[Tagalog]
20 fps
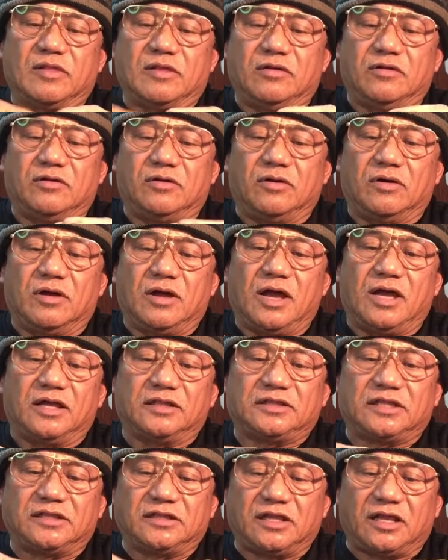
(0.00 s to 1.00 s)
Oh,
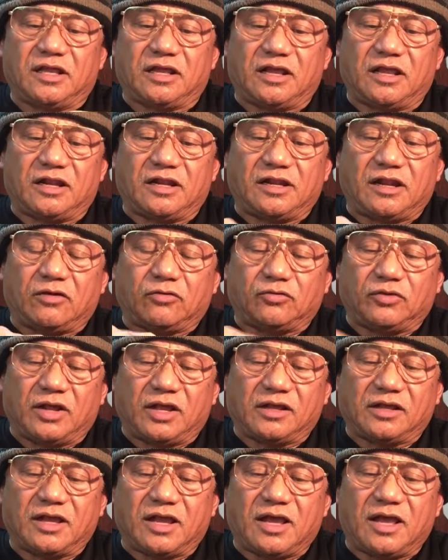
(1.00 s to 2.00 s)
at hindi rin ako
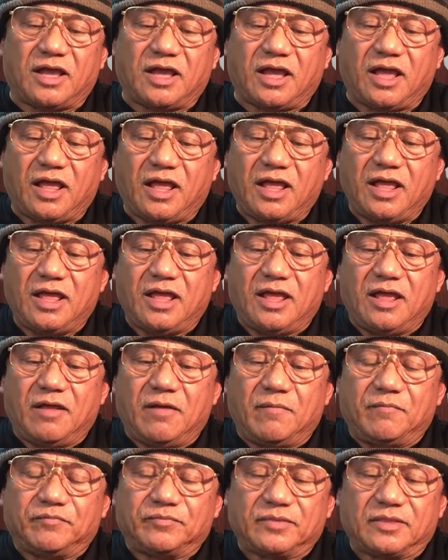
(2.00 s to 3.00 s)
nag uh,
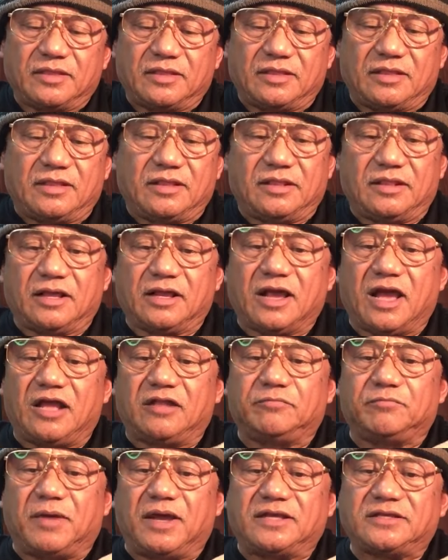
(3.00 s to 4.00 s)

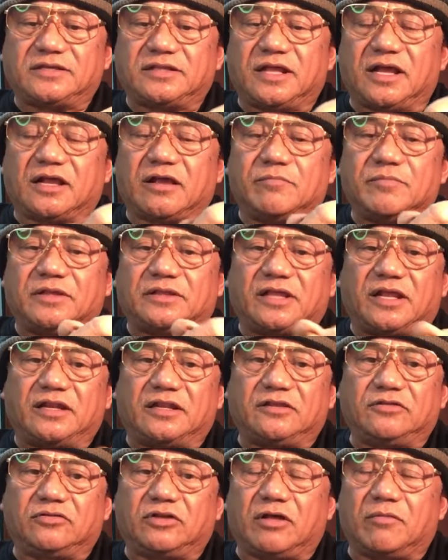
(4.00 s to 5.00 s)
nag-a-advise na gamitan
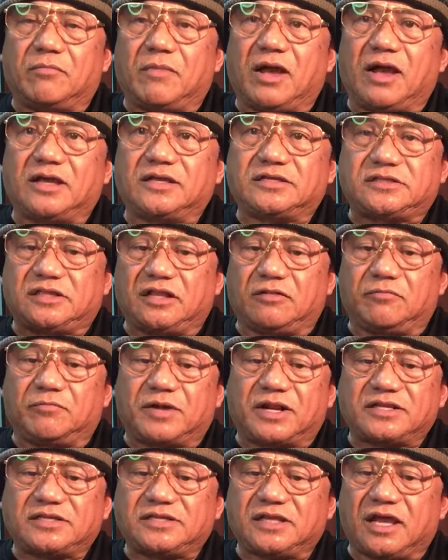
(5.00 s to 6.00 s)
ninyo ng mga steel
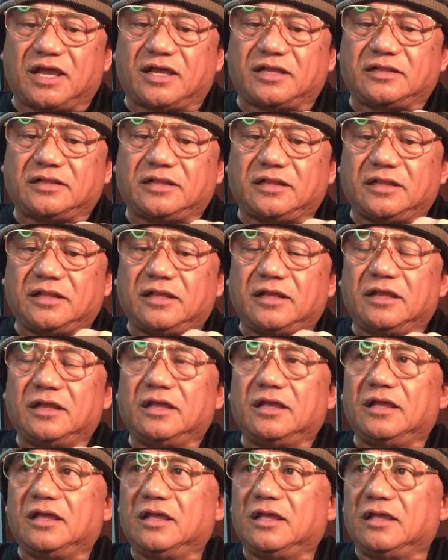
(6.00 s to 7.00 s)
brush yan.
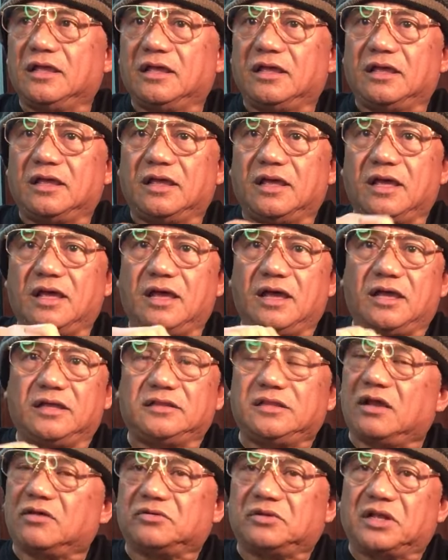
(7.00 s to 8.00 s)
Uh,
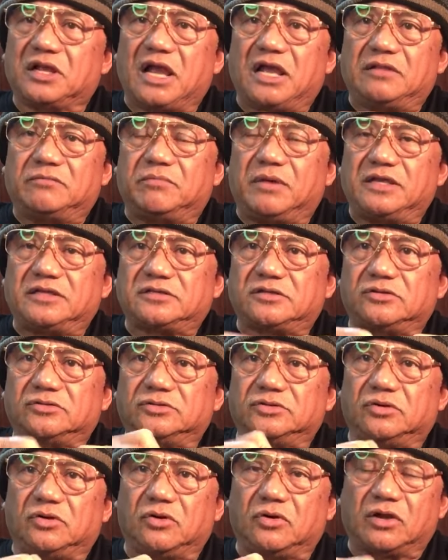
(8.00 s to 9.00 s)
hindi ako nag-a-advise
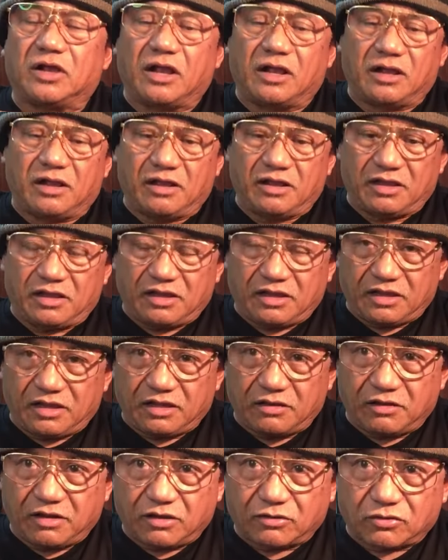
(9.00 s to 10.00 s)
noon o
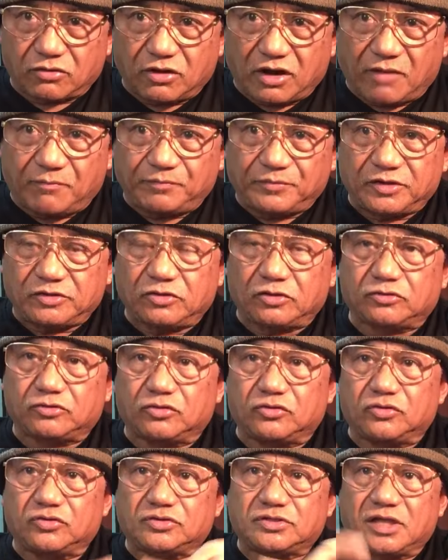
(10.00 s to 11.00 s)
i-roll up ninyo ito
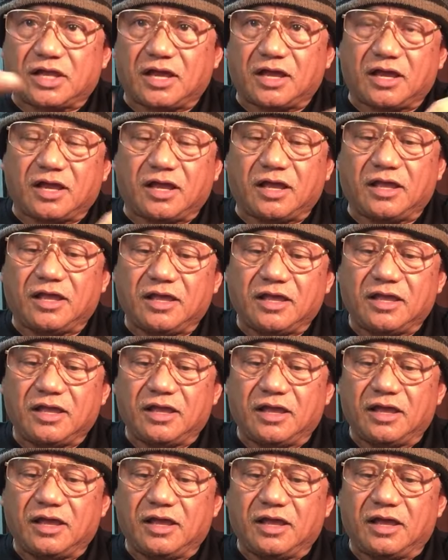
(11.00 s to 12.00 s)
dun sa
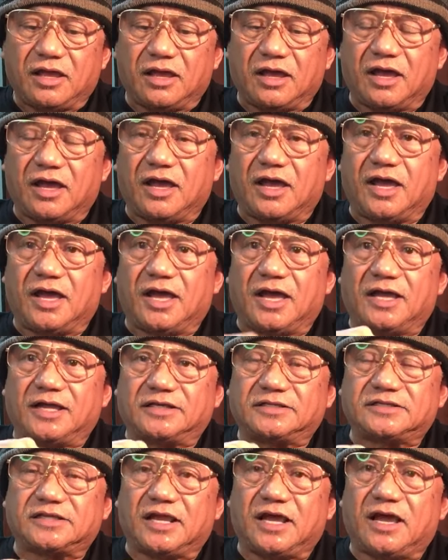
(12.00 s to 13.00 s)
uh,
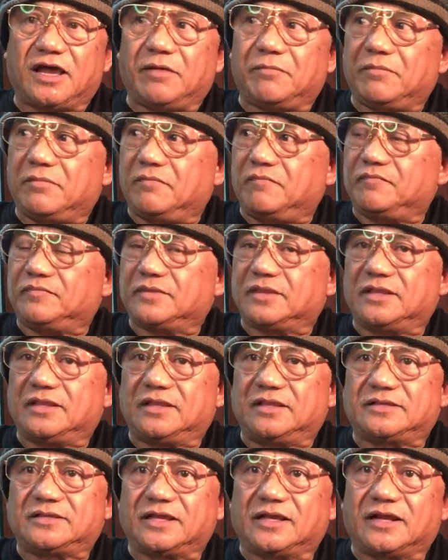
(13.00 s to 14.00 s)
sa
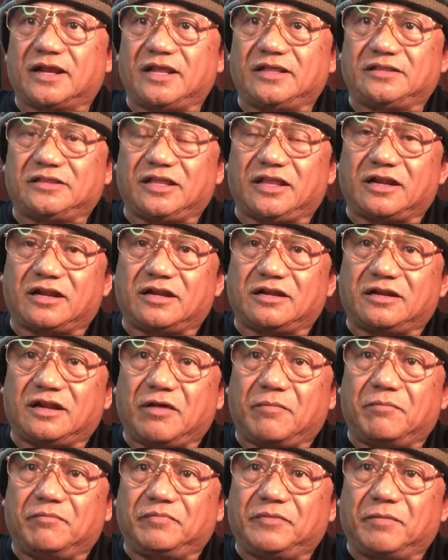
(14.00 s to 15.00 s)
sa grinder
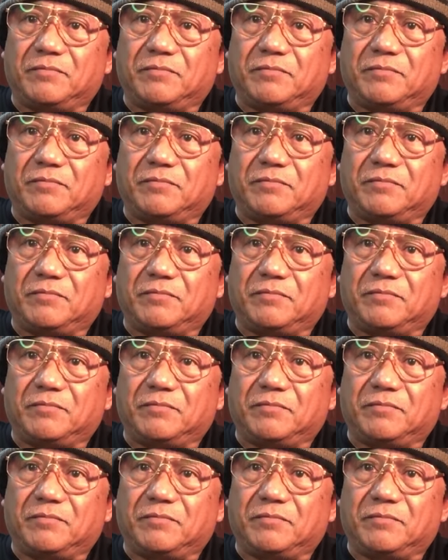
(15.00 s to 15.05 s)
na, na